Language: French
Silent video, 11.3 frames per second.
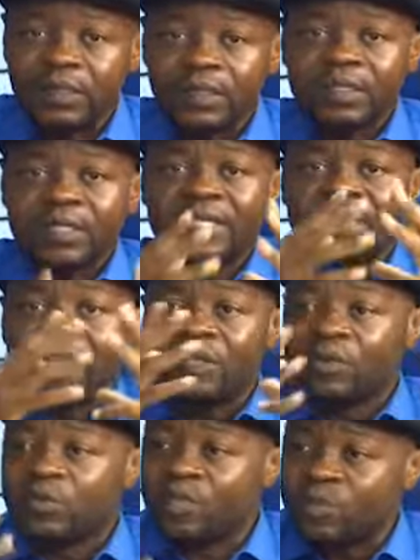c'est ça
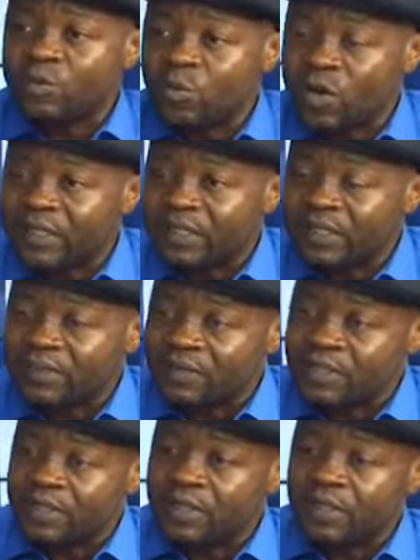notre espoir de
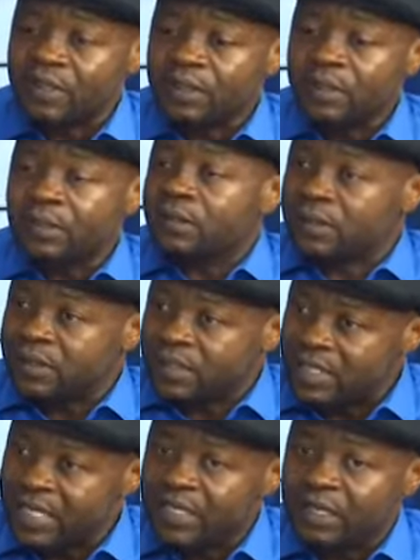vie.
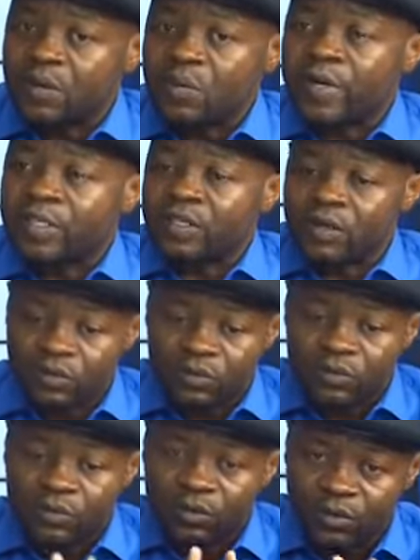S'il y a des
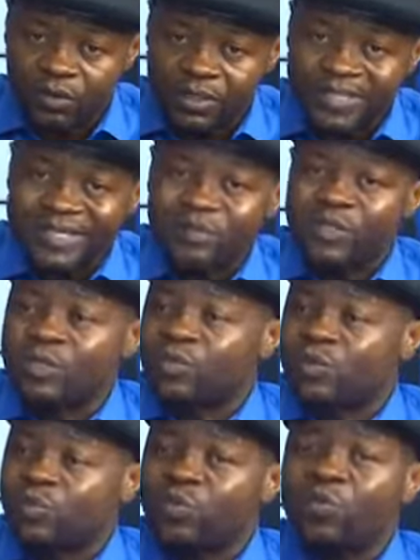compatriotes qui ont des
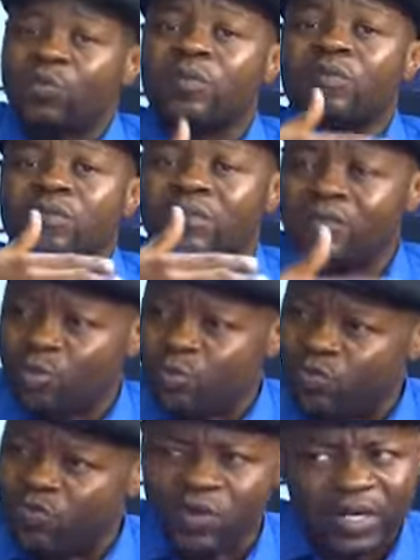ambitions pour le
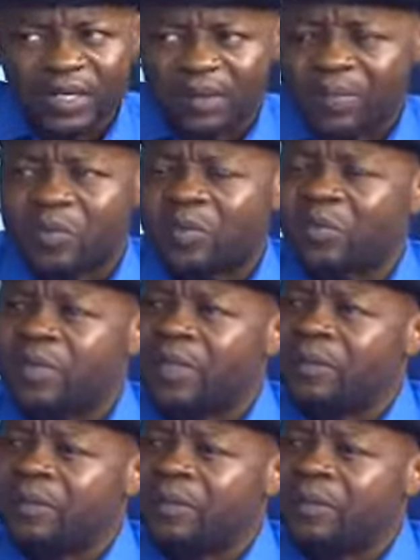pouvoir, il n'y a pas de problème.